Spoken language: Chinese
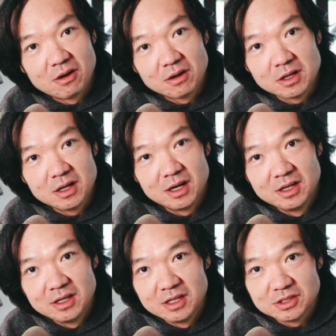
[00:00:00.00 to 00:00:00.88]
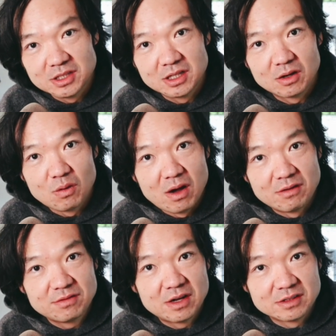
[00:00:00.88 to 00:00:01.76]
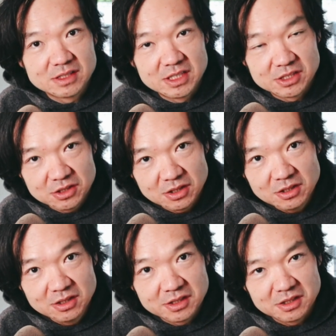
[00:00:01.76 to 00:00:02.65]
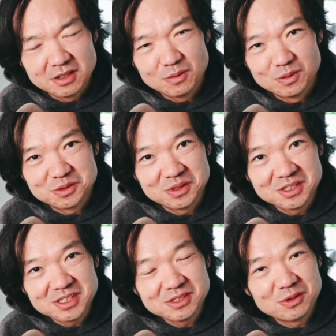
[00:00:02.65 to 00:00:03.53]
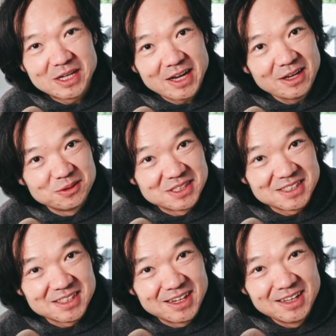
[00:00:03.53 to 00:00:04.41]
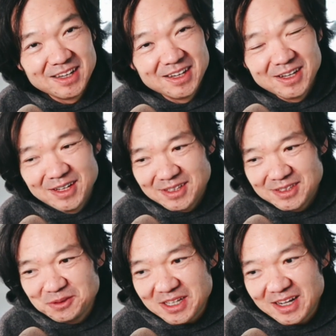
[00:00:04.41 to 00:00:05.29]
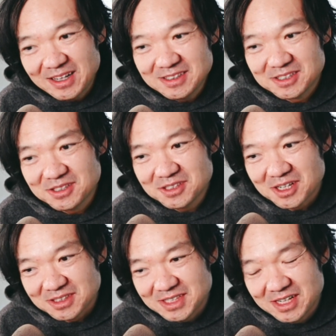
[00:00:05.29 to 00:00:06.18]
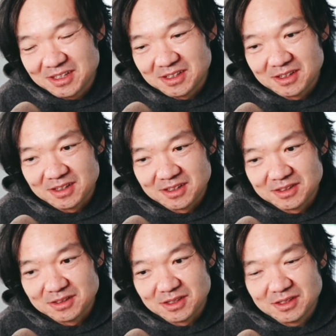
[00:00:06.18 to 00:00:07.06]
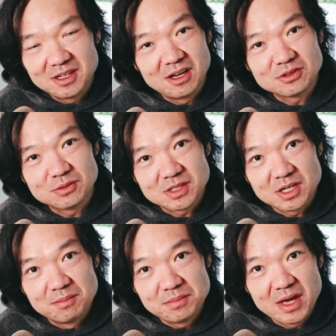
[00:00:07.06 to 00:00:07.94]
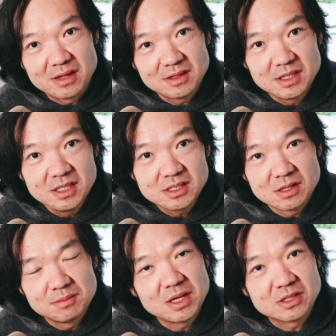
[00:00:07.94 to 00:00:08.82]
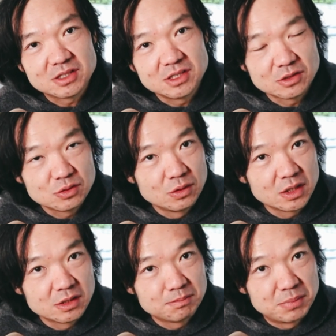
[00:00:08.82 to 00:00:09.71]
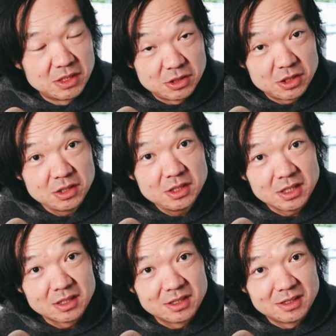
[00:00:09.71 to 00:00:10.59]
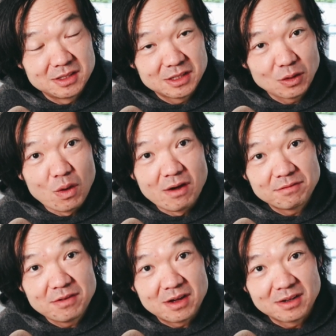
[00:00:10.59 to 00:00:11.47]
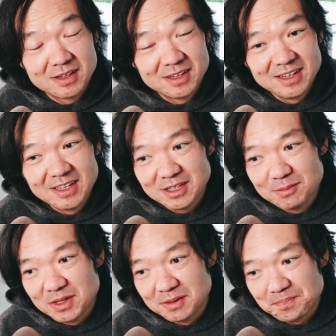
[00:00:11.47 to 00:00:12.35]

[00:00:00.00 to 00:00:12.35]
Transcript: 哥是一个狂放且深刻的人。我觉得这句话太有意思了。因为它其实展现了人的两种层面，第一层面是做一个本真的一个人，狂放，那么